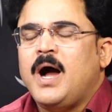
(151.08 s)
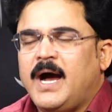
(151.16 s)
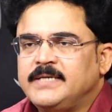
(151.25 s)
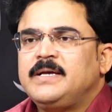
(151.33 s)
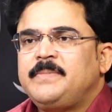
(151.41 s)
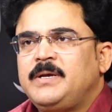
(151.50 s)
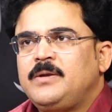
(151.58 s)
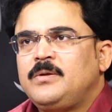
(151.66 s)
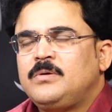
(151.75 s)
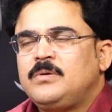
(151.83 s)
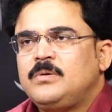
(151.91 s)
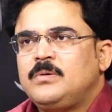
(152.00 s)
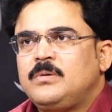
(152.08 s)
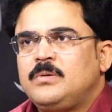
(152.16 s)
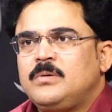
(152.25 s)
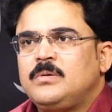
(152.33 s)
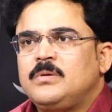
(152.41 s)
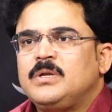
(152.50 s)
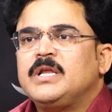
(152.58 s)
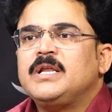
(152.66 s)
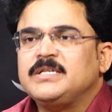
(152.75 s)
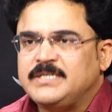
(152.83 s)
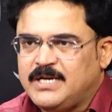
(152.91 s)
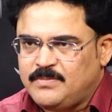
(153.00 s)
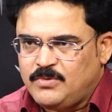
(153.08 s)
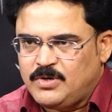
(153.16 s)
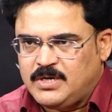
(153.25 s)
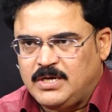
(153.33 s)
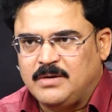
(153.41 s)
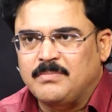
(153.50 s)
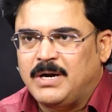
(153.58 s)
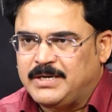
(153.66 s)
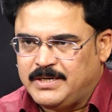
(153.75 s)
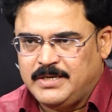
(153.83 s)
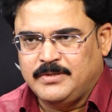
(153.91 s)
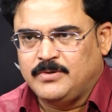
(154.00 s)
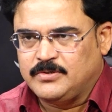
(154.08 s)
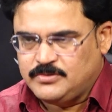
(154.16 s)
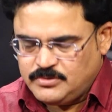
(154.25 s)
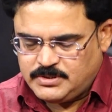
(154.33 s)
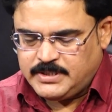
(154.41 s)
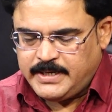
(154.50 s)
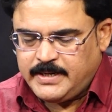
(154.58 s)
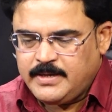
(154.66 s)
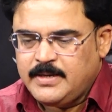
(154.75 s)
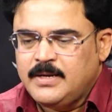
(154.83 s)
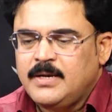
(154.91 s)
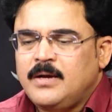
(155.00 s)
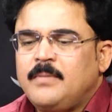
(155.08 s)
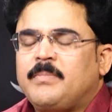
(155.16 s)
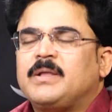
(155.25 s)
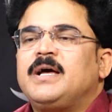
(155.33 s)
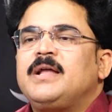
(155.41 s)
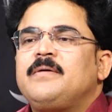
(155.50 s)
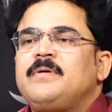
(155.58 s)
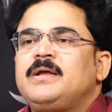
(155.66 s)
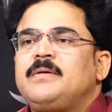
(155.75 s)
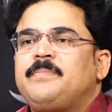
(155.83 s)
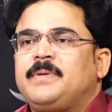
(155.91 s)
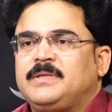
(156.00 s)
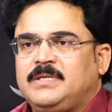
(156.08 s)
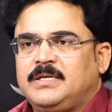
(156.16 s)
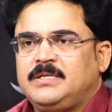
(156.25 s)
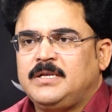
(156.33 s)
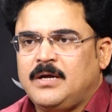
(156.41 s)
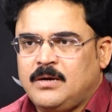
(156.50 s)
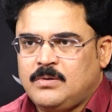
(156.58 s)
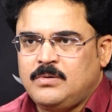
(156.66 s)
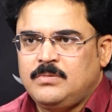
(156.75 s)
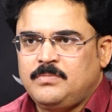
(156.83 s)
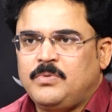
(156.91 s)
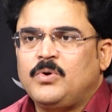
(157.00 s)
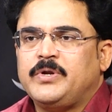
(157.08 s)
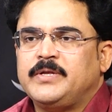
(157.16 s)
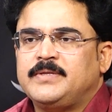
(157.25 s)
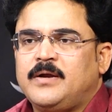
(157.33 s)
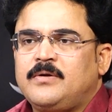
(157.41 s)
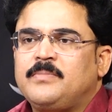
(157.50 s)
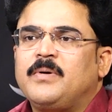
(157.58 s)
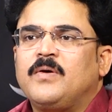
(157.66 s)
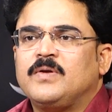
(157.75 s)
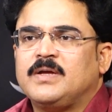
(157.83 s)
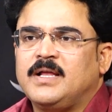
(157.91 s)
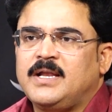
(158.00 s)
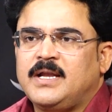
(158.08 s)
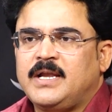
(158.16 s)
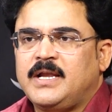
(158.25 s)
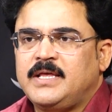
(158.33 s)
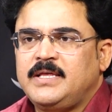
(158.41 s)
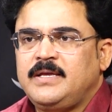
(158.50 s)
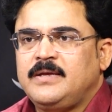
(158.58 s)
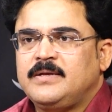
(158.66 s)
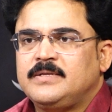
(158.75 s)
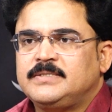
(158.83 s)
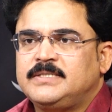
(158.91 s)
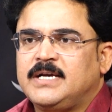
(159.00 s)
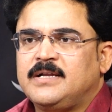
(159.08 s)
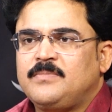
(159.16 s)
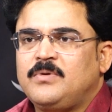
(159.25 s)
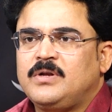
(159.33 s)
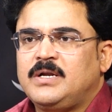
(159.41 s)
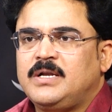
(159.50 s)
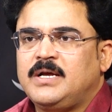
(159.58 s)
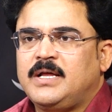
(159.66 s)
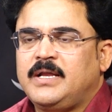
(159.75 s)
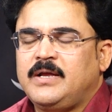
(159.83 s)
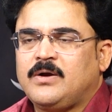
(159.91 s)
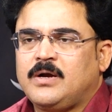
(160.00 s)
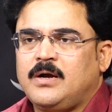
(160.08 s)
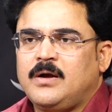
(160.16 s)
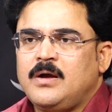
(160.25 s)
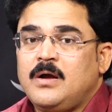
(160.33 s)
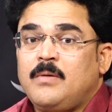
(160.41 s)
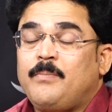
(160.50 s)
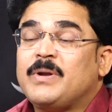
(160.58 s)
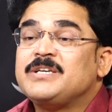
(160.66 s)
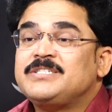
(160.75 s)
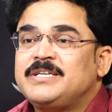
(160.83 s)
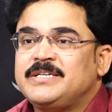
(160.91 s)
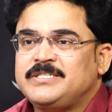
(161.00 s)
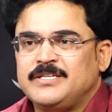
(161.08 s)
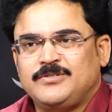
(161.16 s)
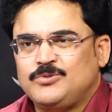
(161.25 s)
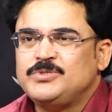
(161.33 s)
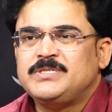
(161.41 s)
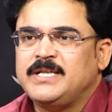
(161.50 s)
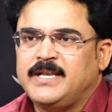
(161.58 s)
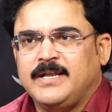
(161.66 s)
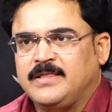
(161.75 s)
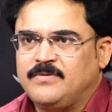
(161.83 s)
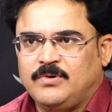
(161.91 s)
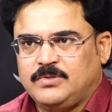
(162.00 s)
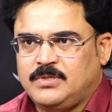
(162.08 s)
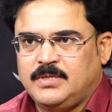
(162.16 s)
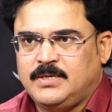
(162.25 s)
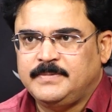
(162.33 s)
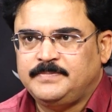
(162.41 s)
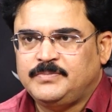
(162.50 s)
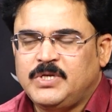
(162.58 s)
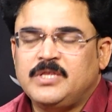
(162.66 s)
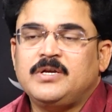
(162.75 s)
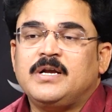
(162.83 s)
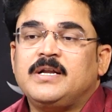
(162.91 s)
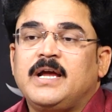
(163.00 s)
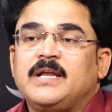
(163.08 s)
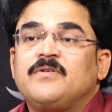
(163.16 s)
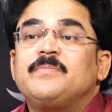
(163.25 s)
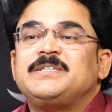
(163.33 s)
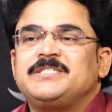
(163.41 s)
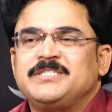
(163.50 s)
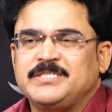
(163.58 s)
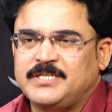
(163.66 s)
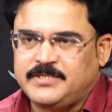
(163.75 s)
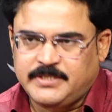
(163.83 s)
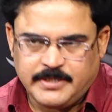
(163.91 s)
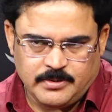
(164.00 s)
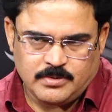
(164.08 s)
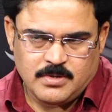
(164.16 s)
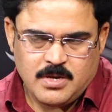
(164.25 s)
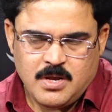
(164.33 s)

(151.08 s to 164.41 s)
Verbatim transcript: ఆ సమయంలో నిన్న జగన్మోహన్ రెడ్డి గారు మాట్లాడింది కూడా చూస్తే ప్రధానమైన పద్ధతి నాకు పోటీదారుడు పవన్ కళ్యాణ్ అనేది జగన్మోహన్ రెడ్డి గారి యొక్క ఫ్రస్ట్రేషన్ చూస్తే నేను అర్థమవుతుంది ఎందుకంటే ఆయన విమర్శించిన తీరు